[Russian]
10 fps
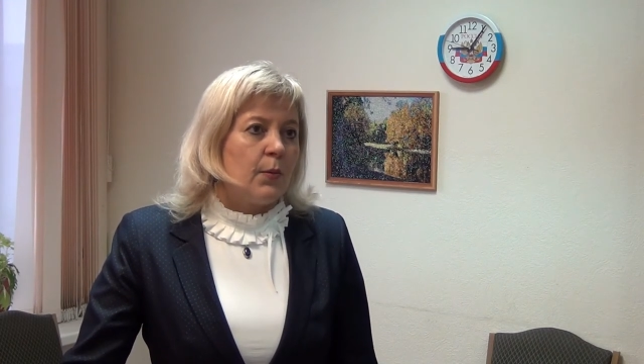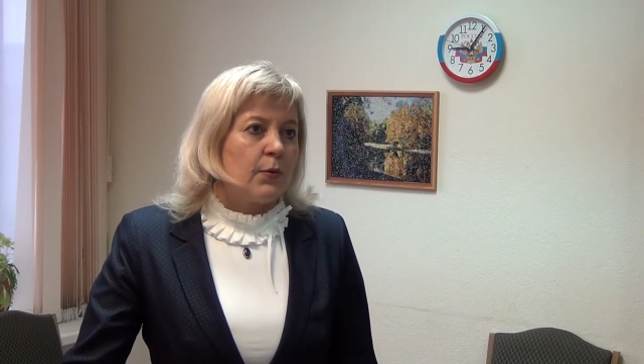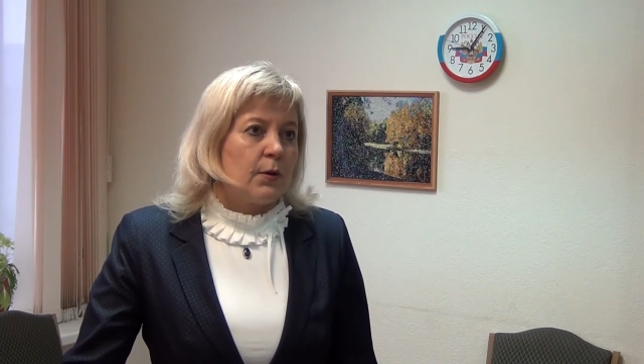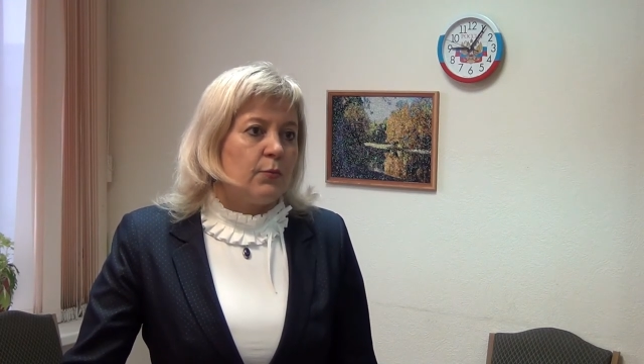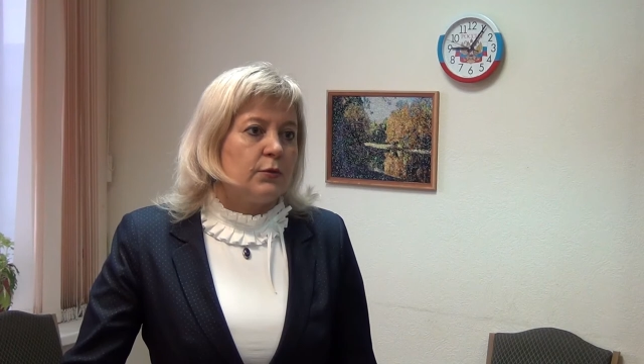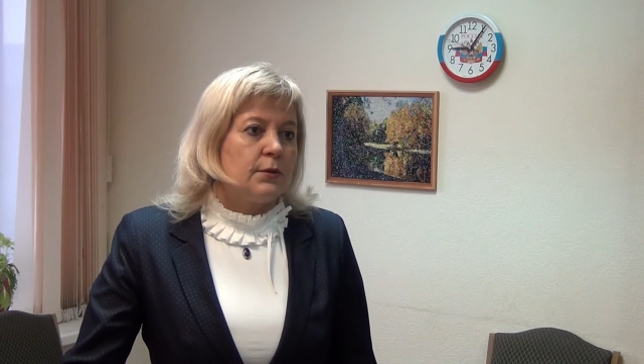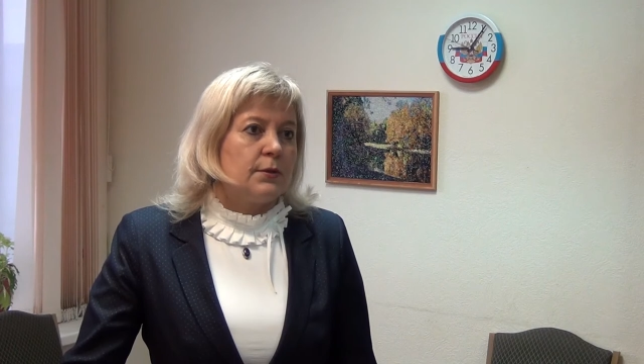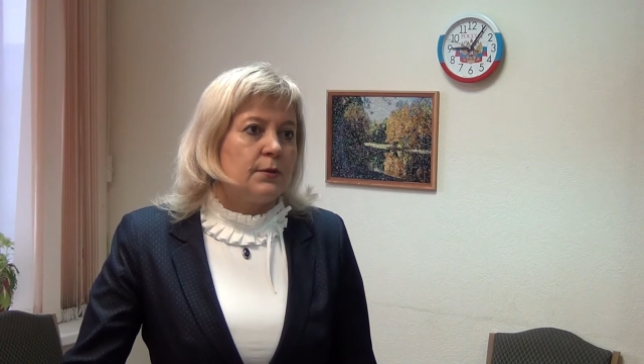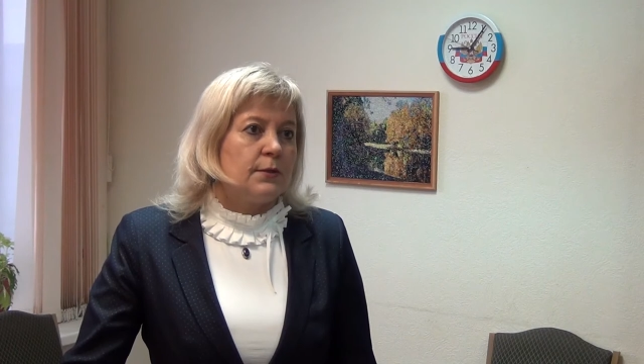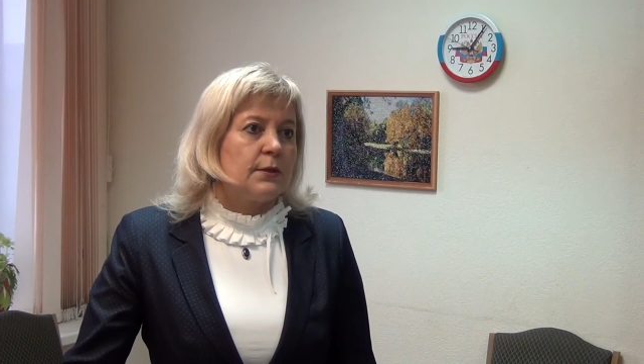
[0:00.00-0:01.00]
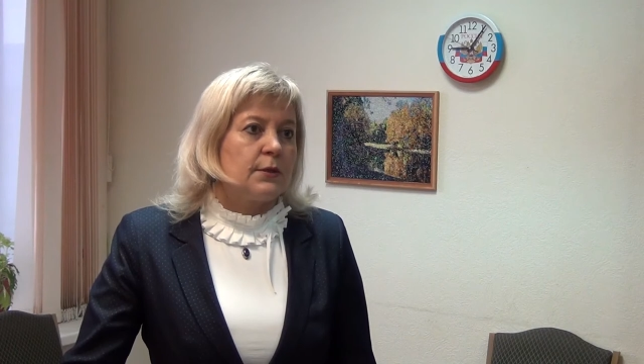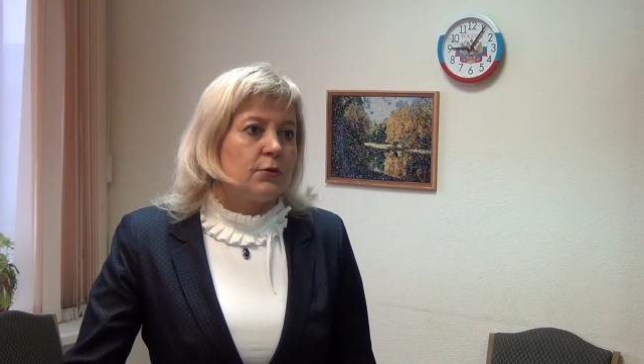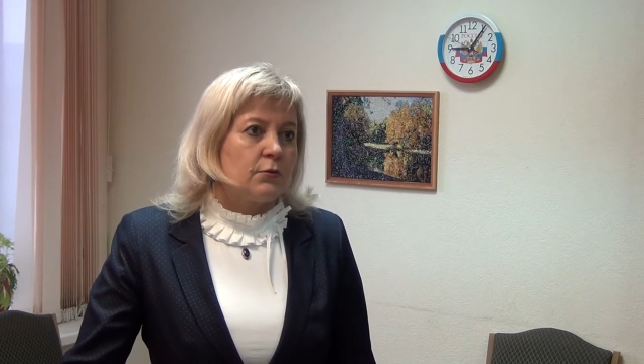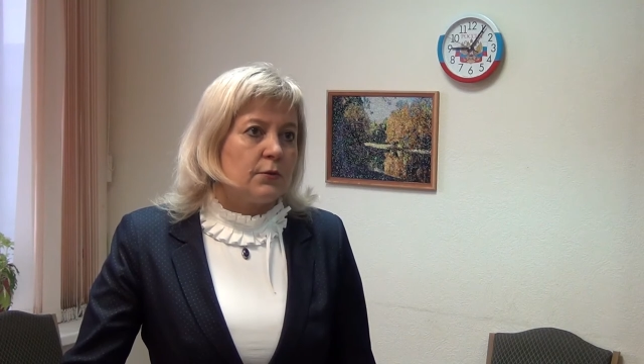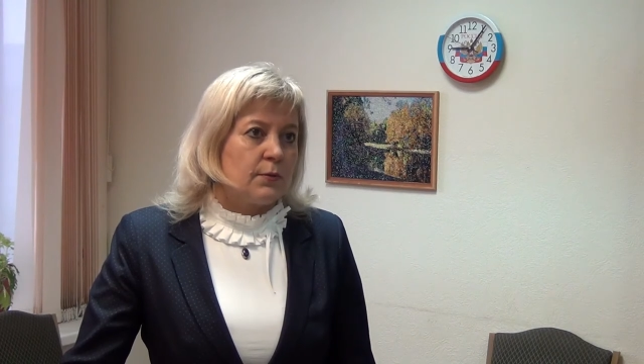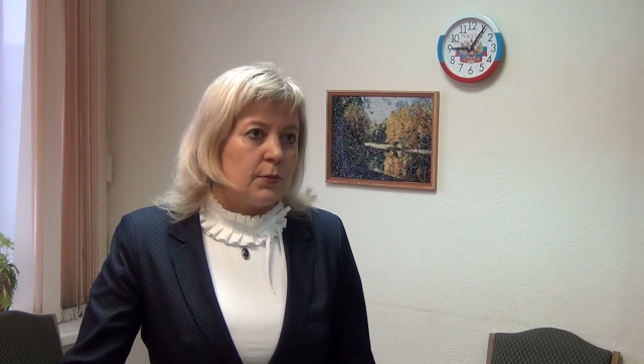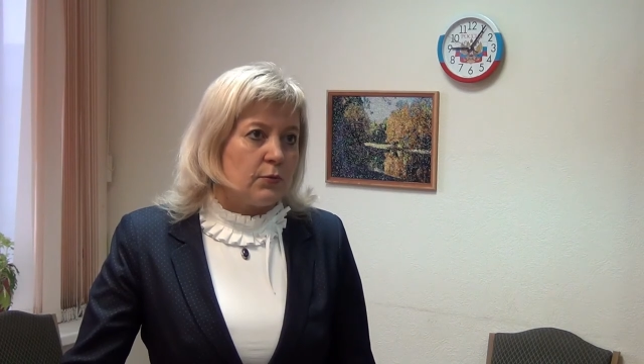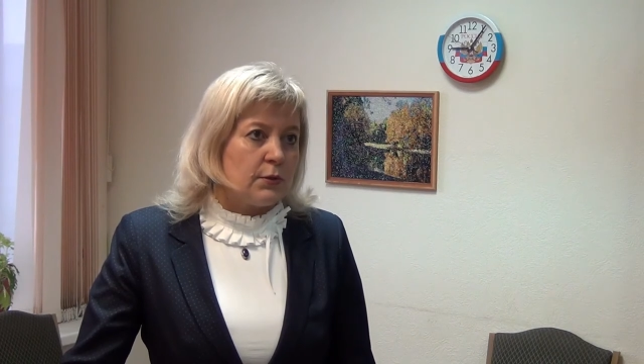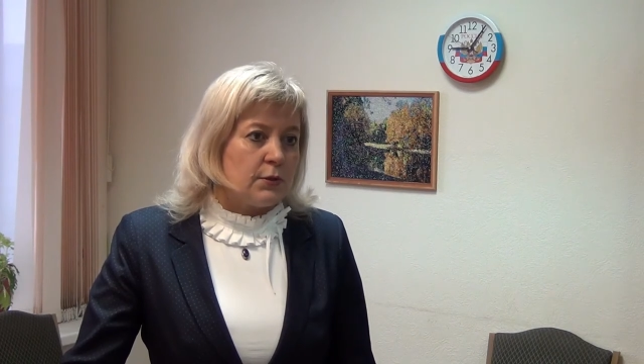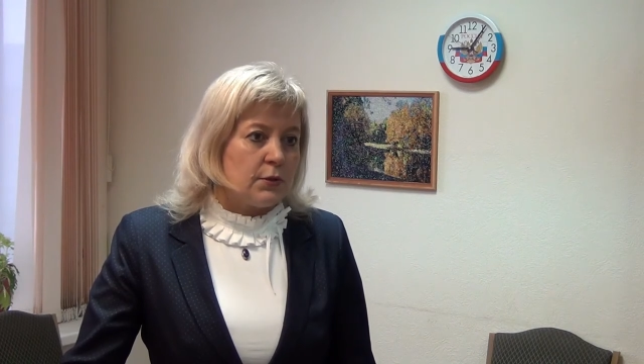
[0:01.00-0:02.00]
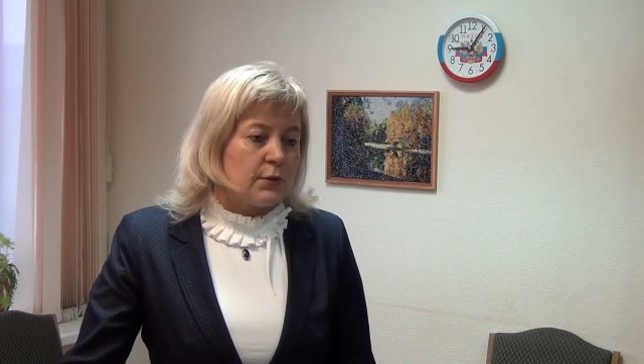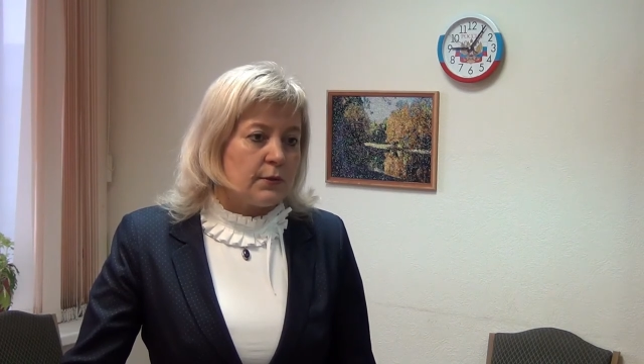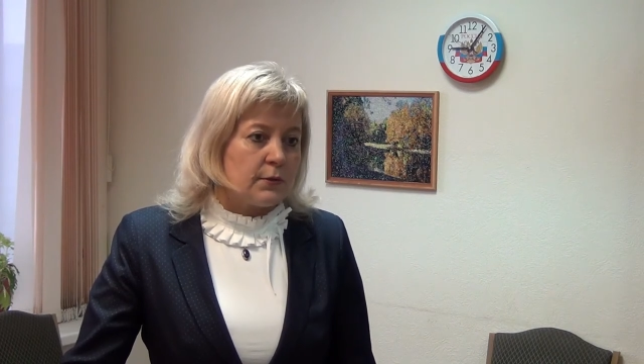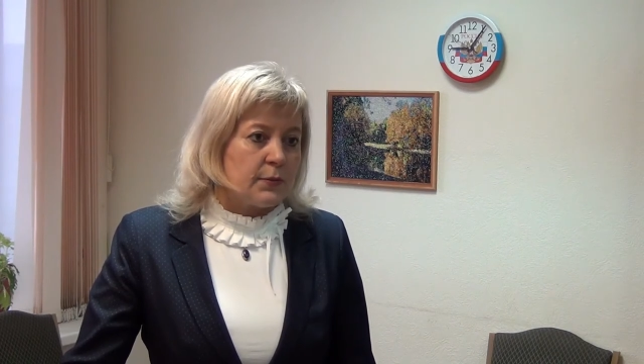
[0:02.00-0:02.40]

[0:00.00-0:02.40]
по работе с детьми с расстройством аутистического